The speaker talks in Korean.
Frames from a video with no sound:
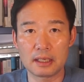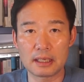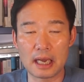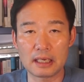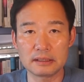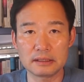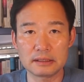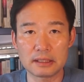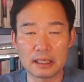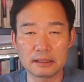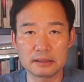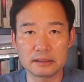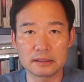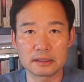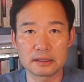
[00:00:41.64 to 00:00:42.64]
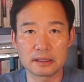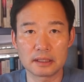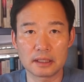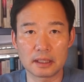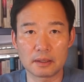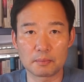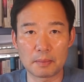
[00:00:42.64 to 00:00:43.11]
양산
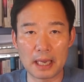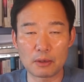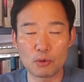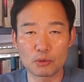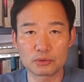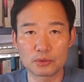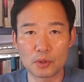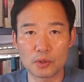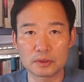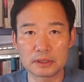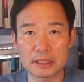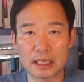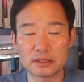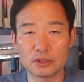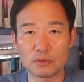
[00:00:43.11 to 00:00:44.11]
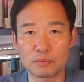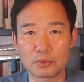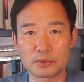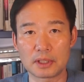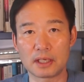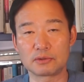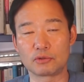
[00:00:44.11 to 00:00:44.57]
매곡동
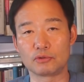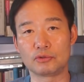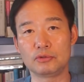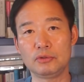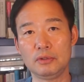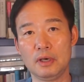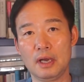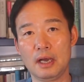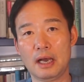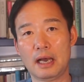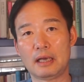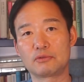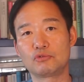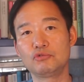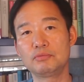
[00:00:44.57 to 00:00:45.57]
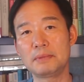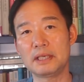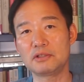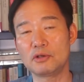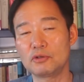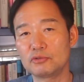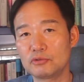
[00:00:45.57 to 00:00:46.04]
사저보다도 아,
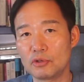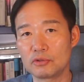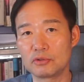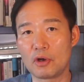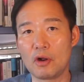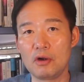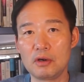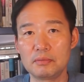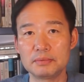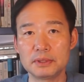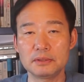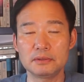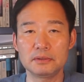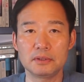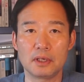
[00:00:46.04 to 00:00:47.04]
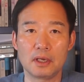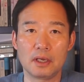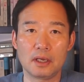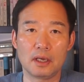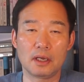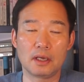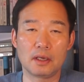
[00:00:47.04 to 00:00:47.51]
두배 정도 넓은
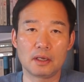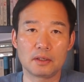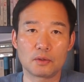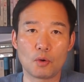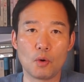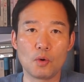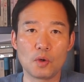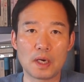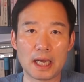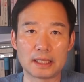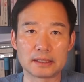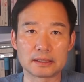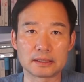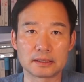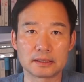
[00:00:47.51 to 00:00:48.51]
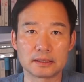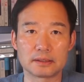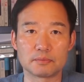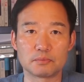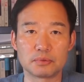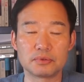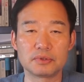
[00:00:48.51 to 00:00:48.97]
어, 공간,
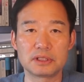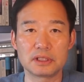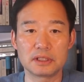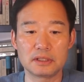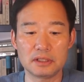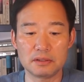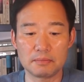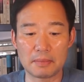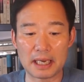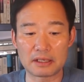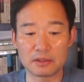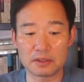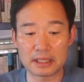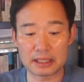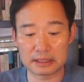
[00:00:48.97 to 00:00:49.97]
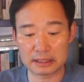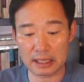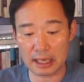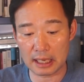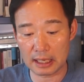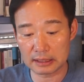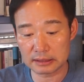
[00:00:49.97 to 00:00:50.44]
음, 부지를
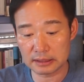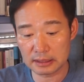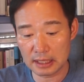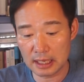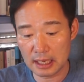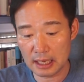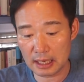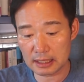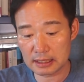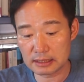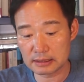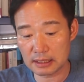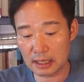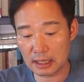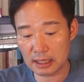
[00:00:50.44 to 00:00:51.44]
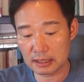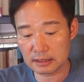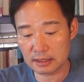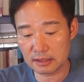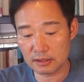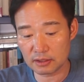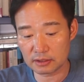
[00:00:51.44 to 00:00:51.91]
마련했다 하는 아, 기사가
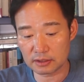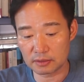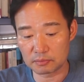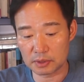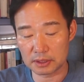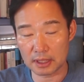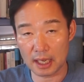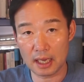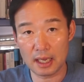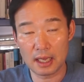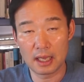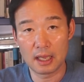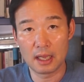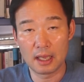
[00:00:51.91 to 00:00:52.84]
실렸습니다.